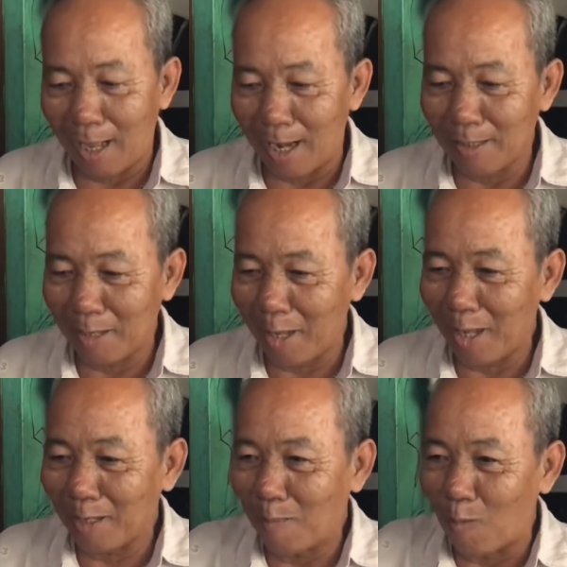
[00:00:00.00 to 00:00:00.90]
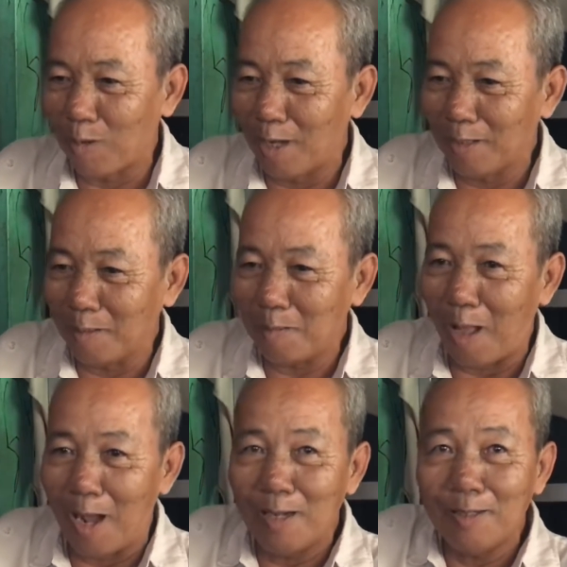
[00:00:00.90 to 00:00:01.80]
ở nghe cái mùng lên thì
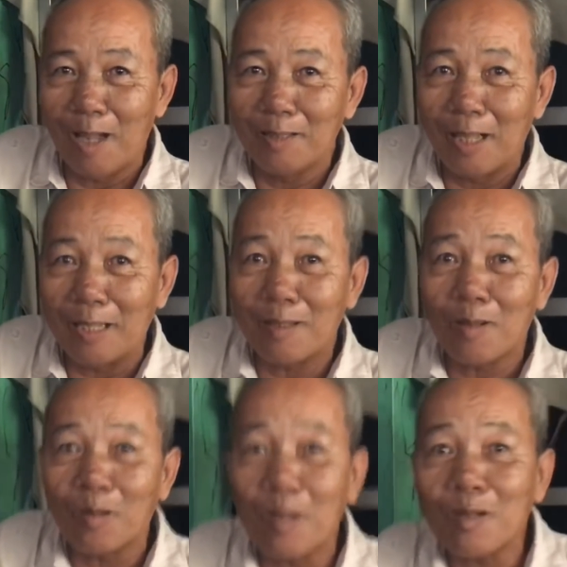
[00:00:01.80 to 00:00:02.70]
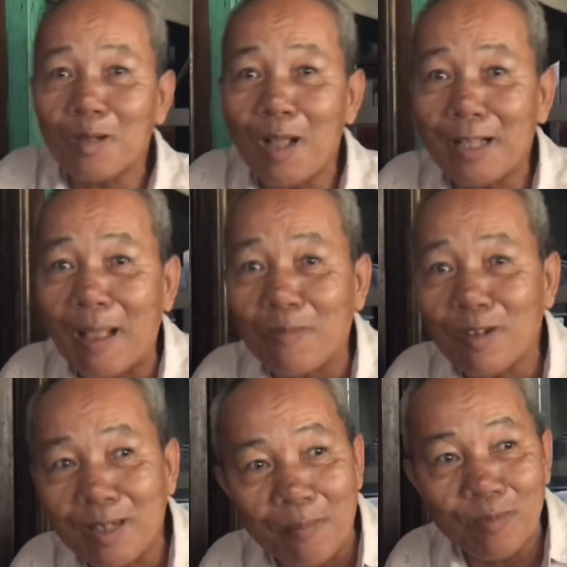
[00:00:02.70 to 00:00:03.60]
dở lên gì cho nó, ở trong
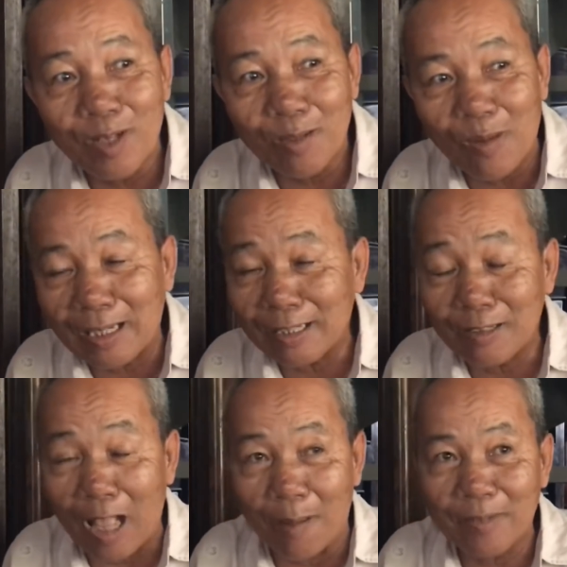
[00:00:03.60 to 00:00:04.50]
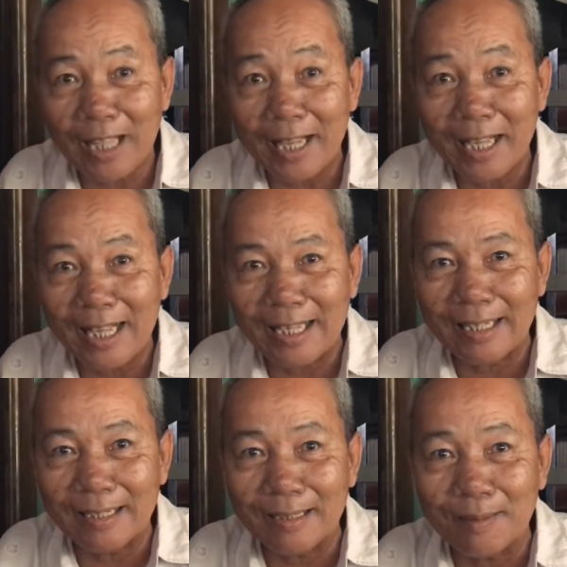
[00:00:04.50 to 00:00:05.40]
nó nằm nguyên mà cái nó dòm nó thấy
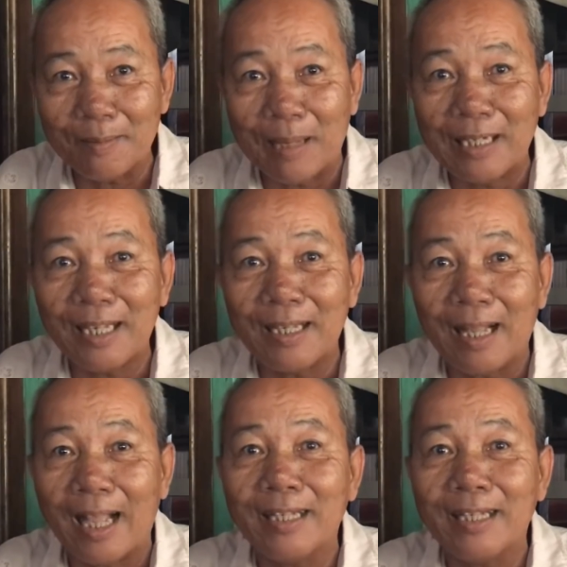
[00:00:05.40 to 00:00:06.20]
á, mình á